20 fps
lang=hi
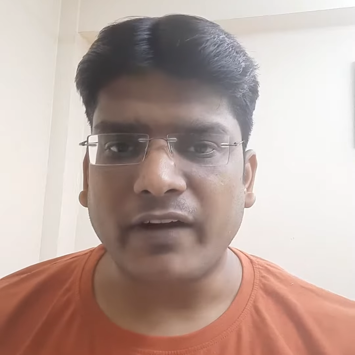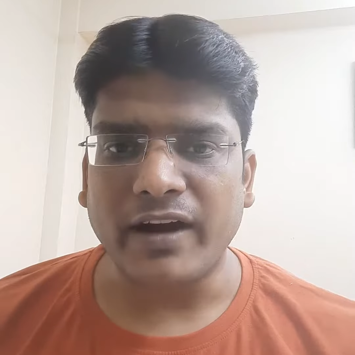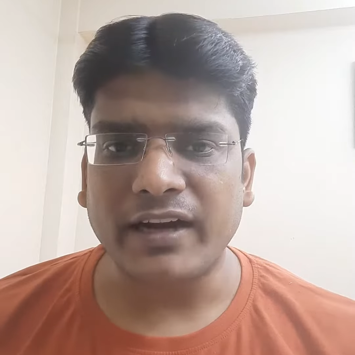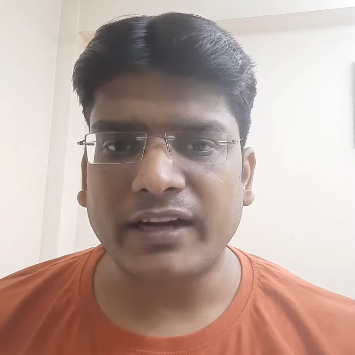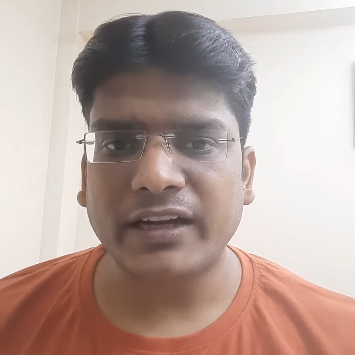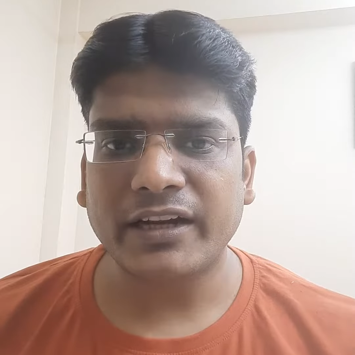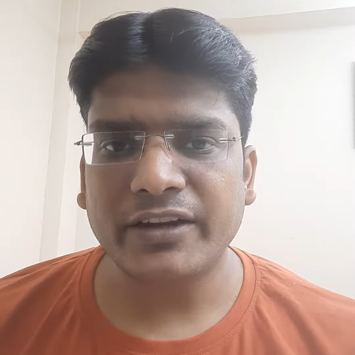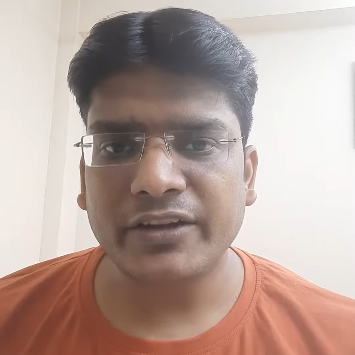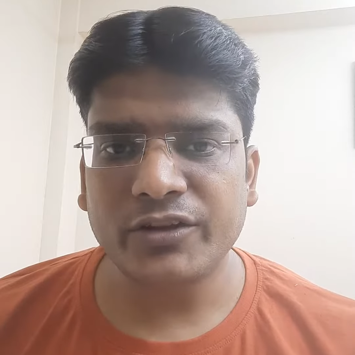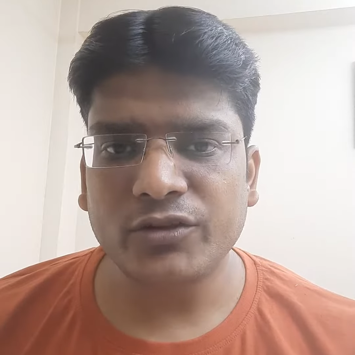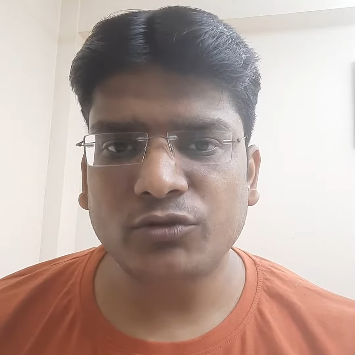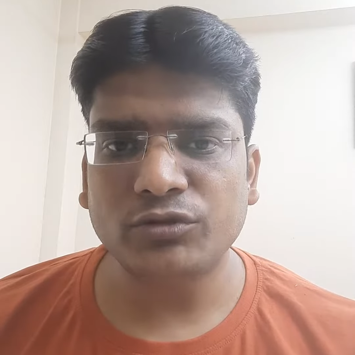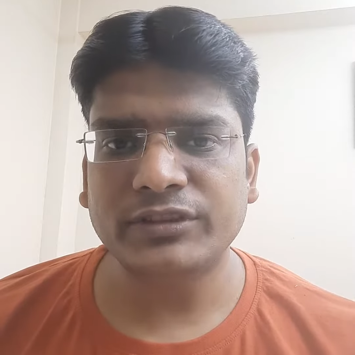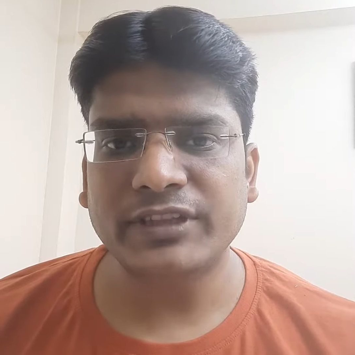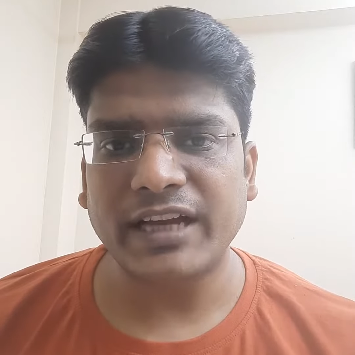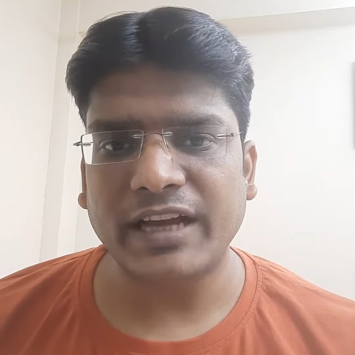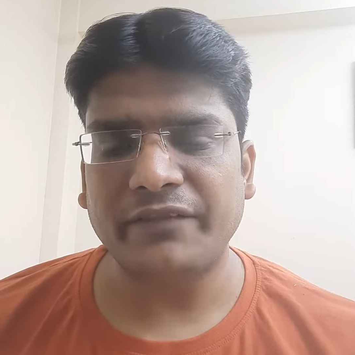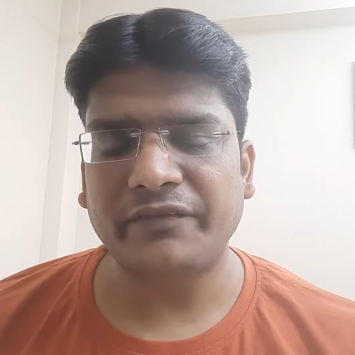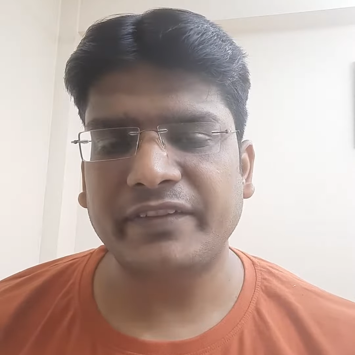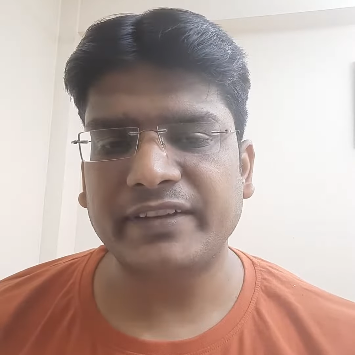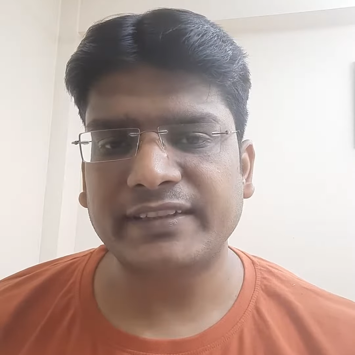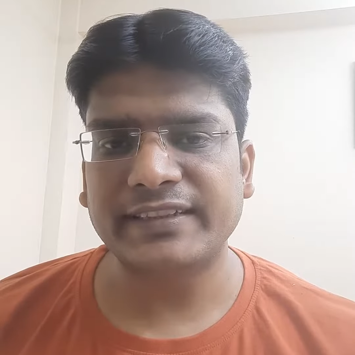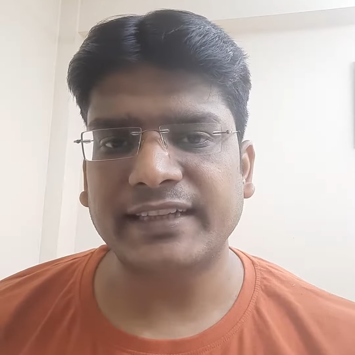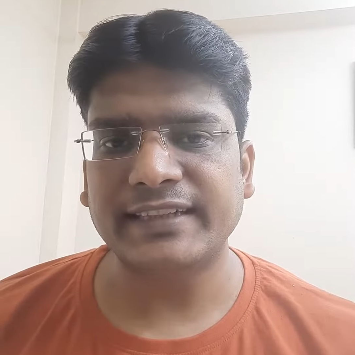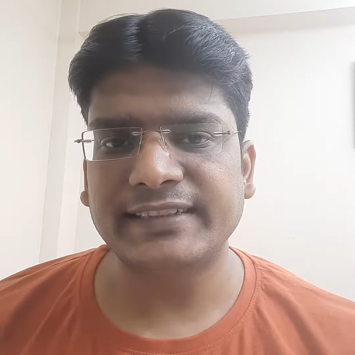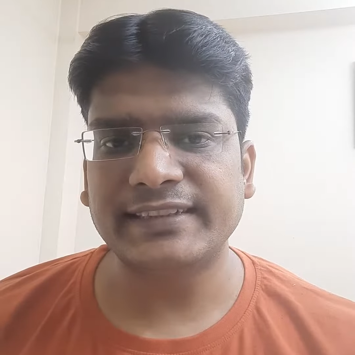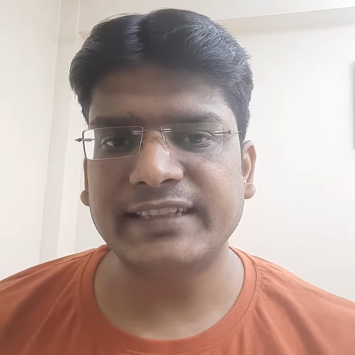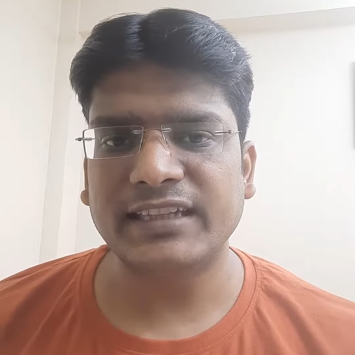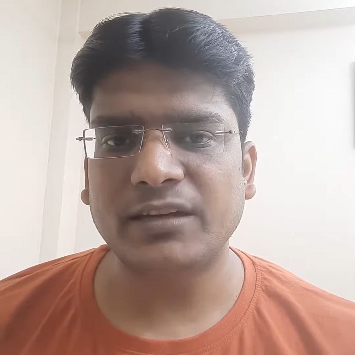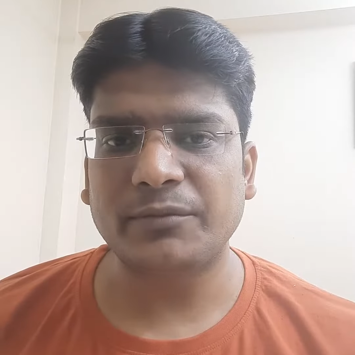वाटर यूज
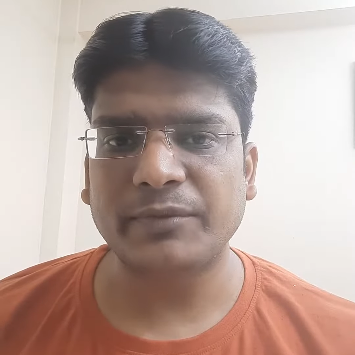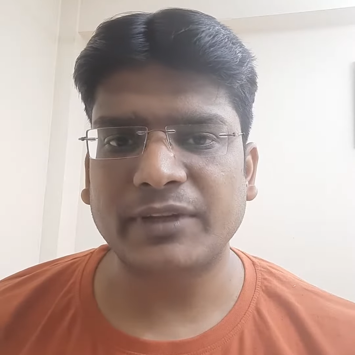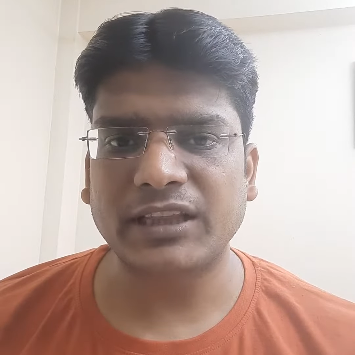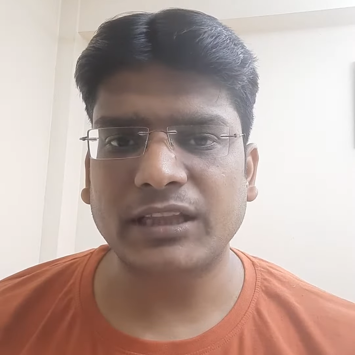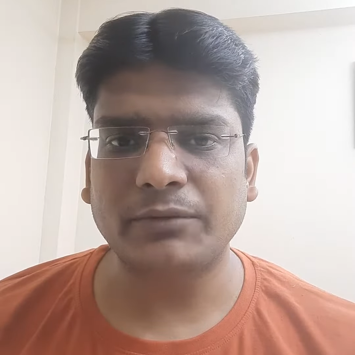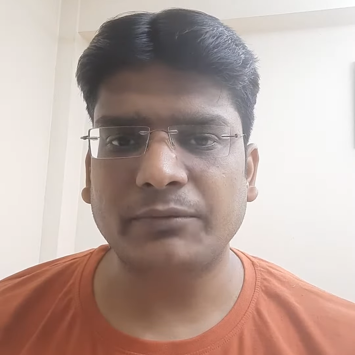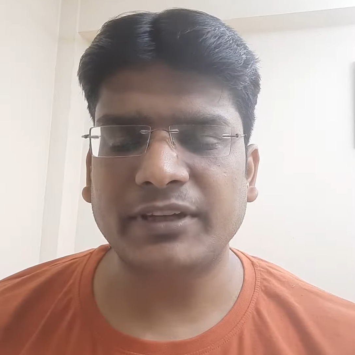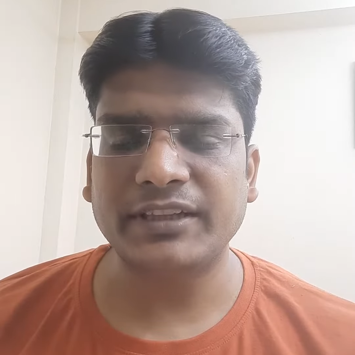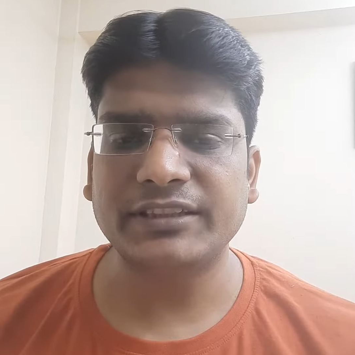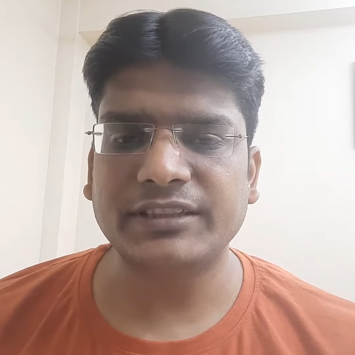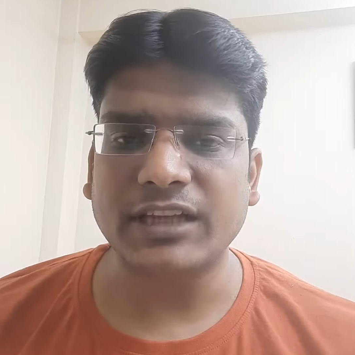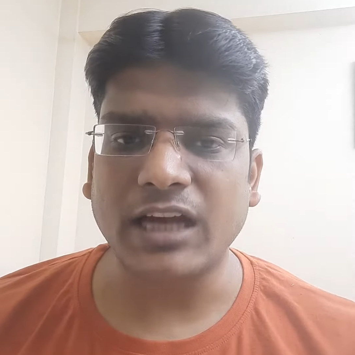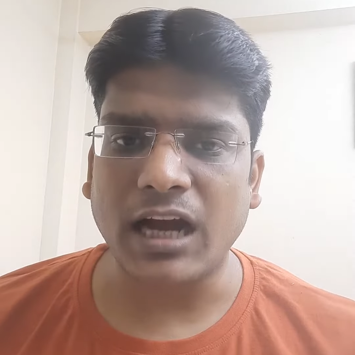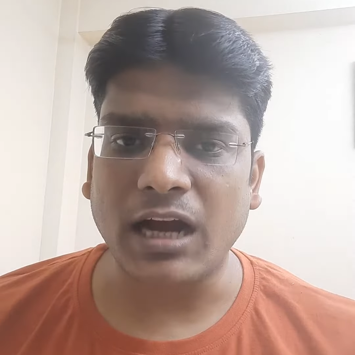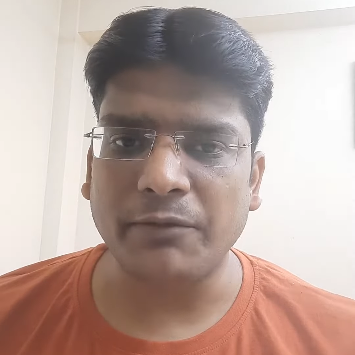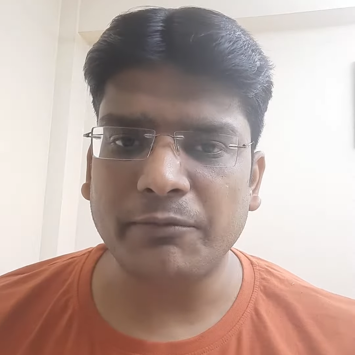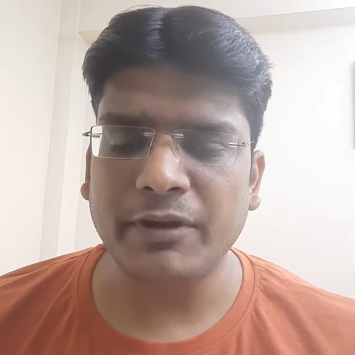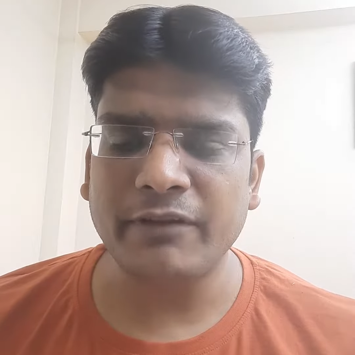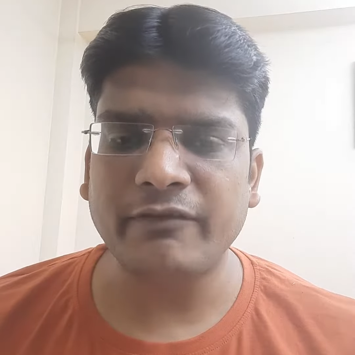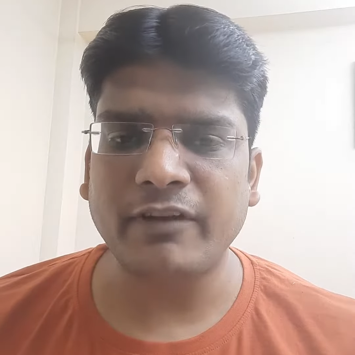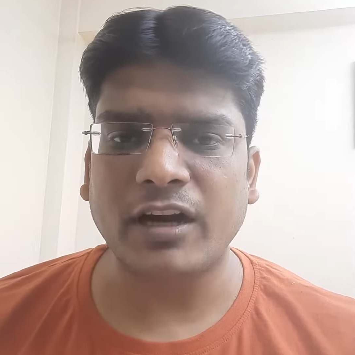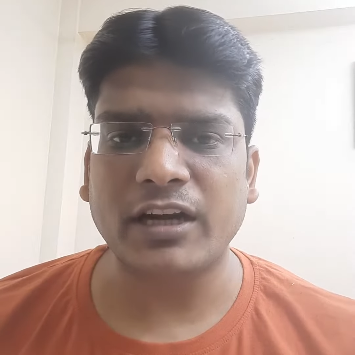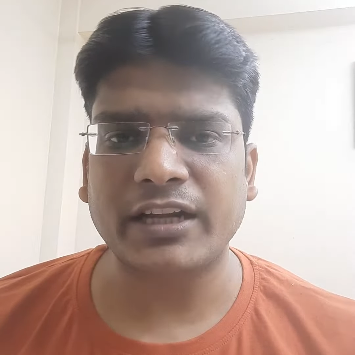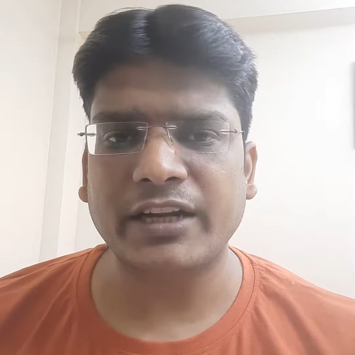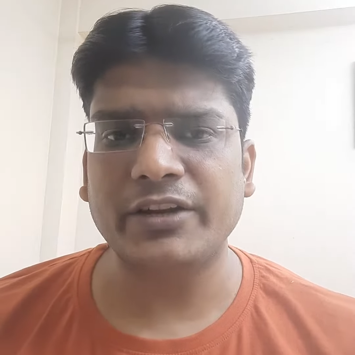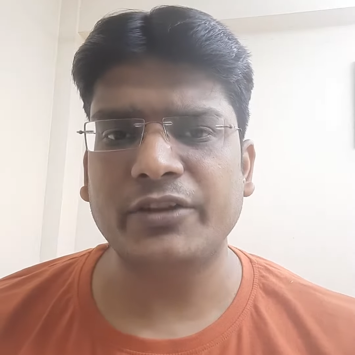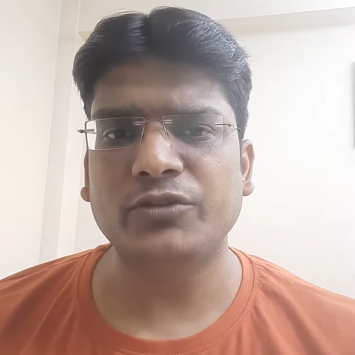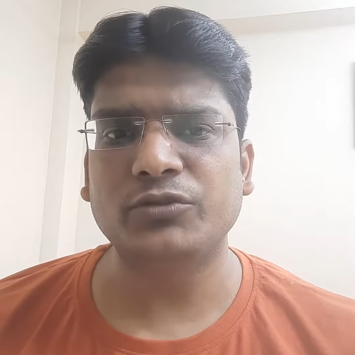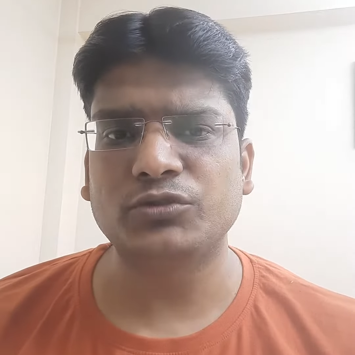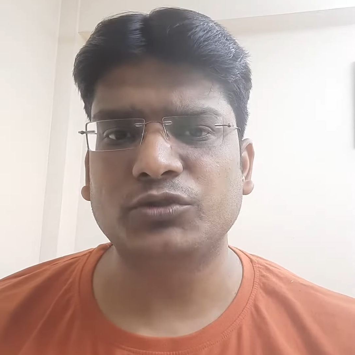एफिशिएंसी का मतलब है जहाँ भी
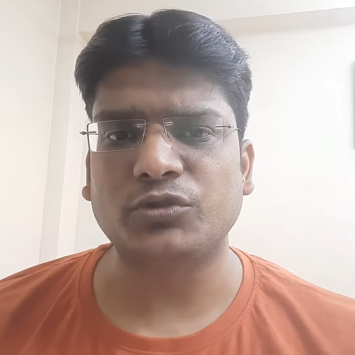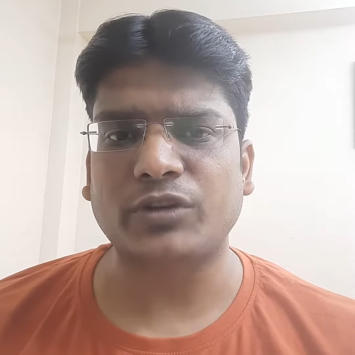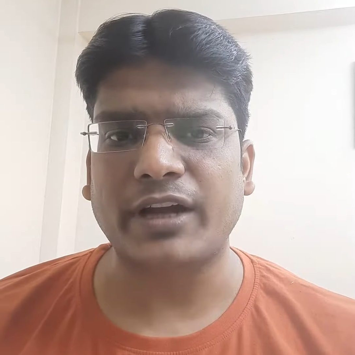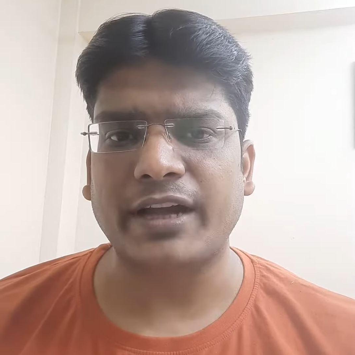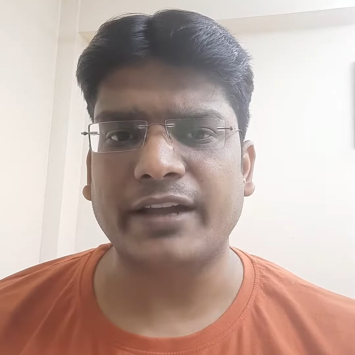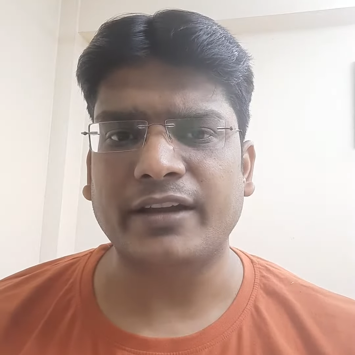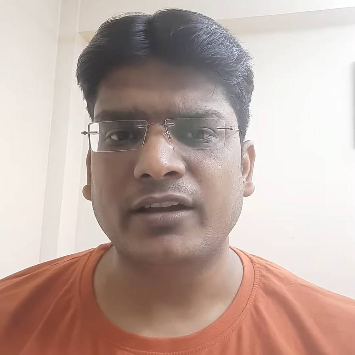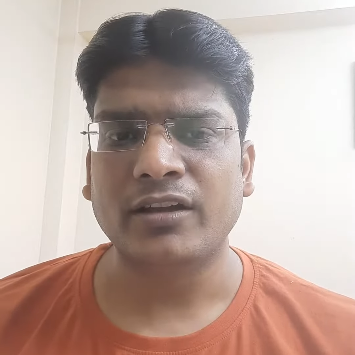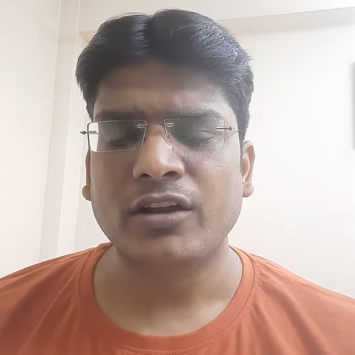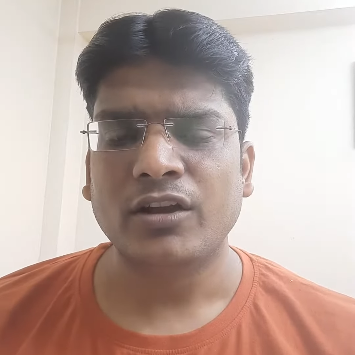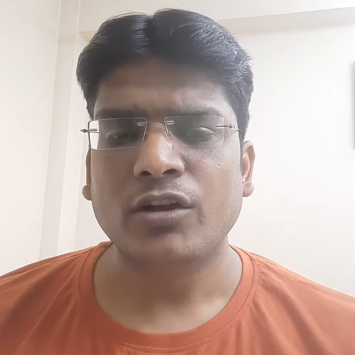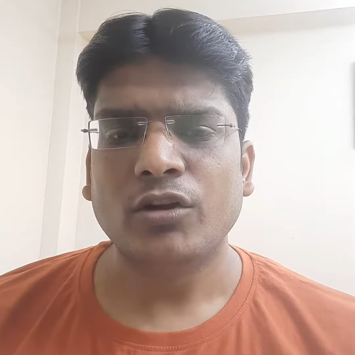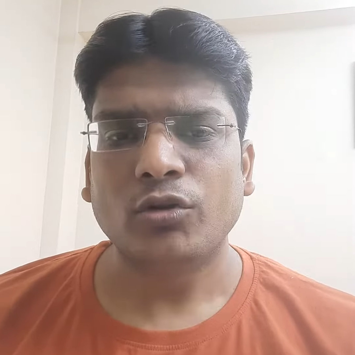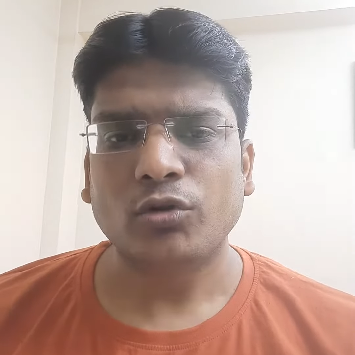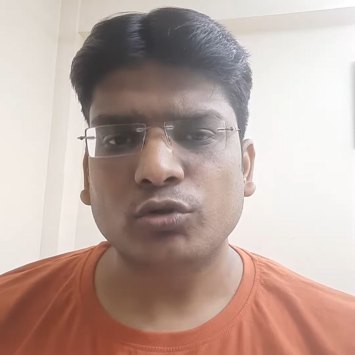वाटर यूज हो रहा है